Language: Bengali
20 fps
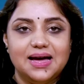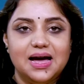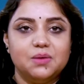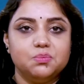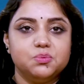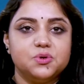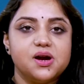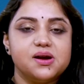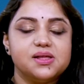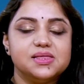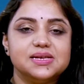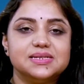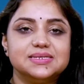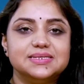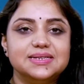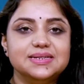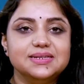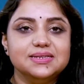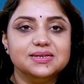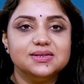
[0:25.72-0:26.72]
আপনারা
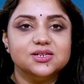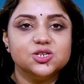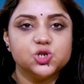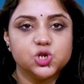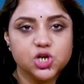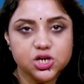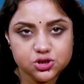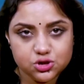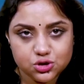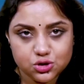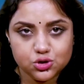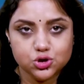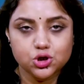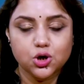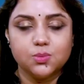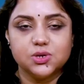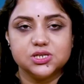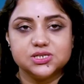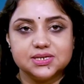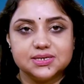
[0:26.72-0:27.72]
দেখছেন স্বাস্থ্য
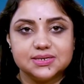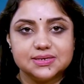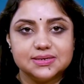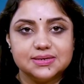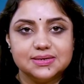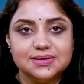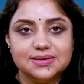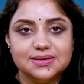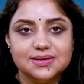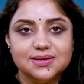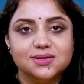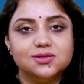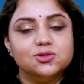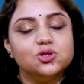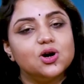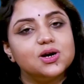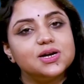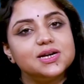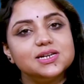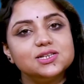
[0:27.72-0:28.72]
সমাচার
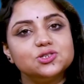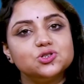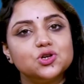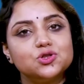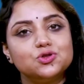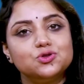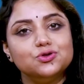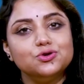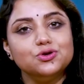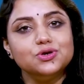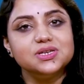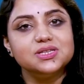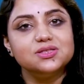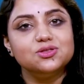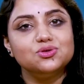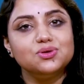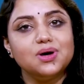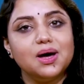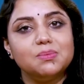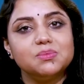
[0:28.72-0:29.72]
ত্বকের যত্ন
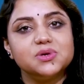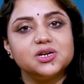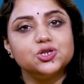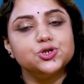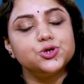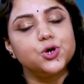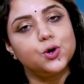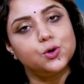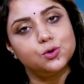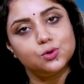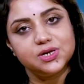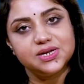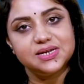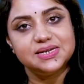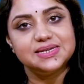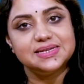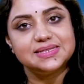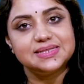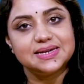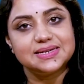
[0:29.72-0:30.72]
কিন্তু আমরা সকলেই
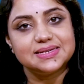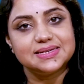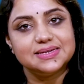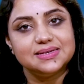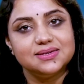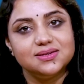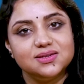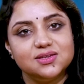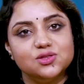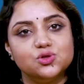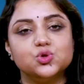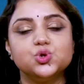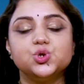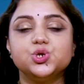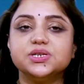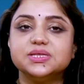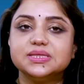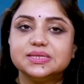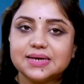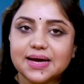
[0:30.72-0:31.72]
নিয়ে থাকি কিন্তু
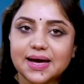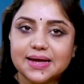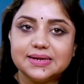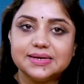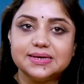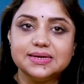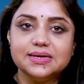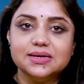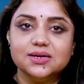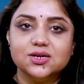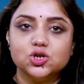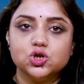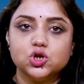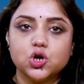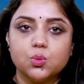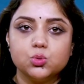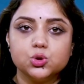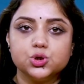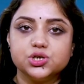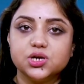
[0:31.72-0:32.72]
শীতকালে
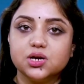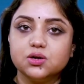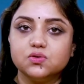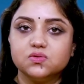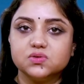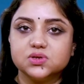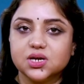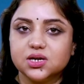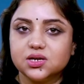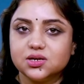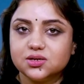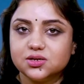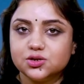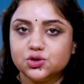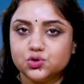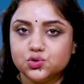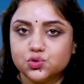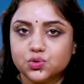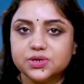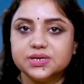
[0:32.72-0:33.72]
সমস্যা গোটা
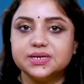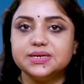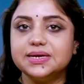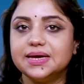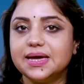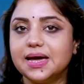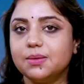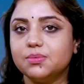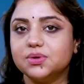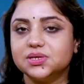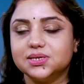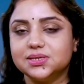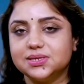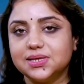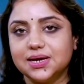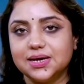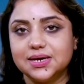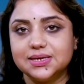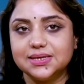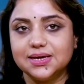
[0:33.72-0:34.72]
শরীরে আমাদের
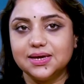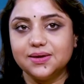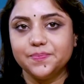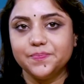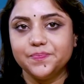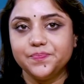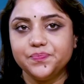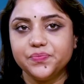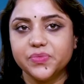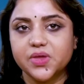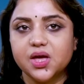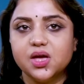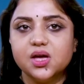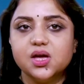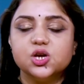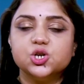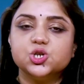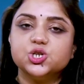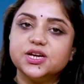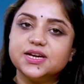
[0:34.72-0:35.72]
দেখা দেয়
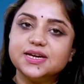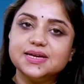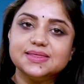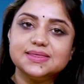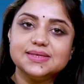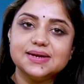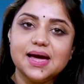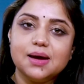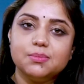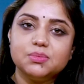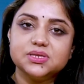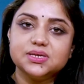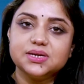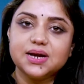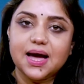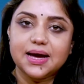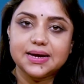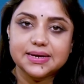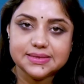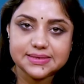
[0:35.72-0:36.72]
সেক্ষেত্রে আমাদের
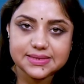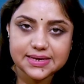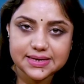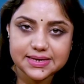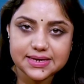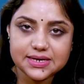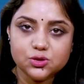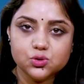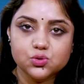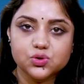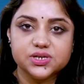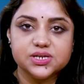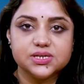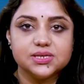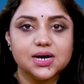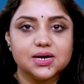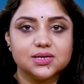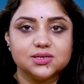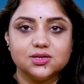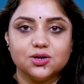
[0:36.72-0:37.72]
আগে থেকেই তৈরি
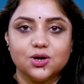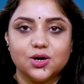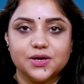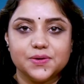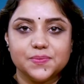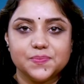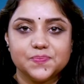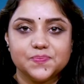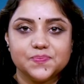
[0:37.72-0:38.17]
থাকতে হয়